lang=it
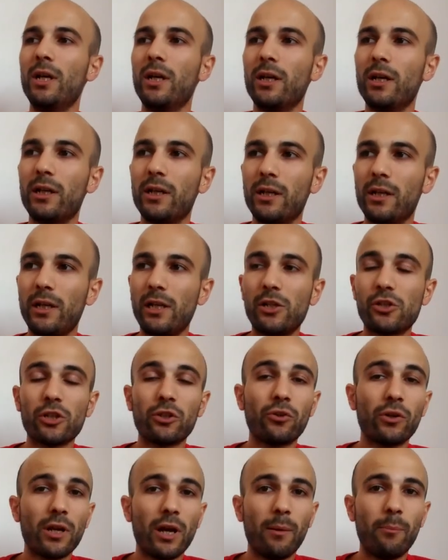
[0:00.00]
eh, il
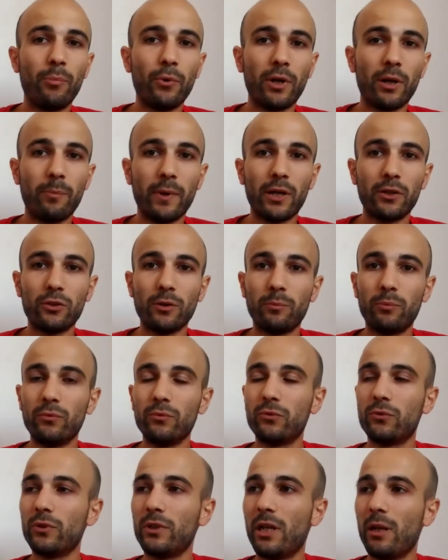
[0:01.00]
centrocampo, il reparto
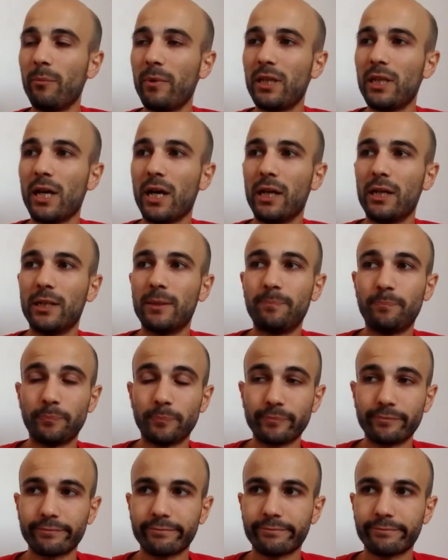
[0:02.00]
appunto della mediana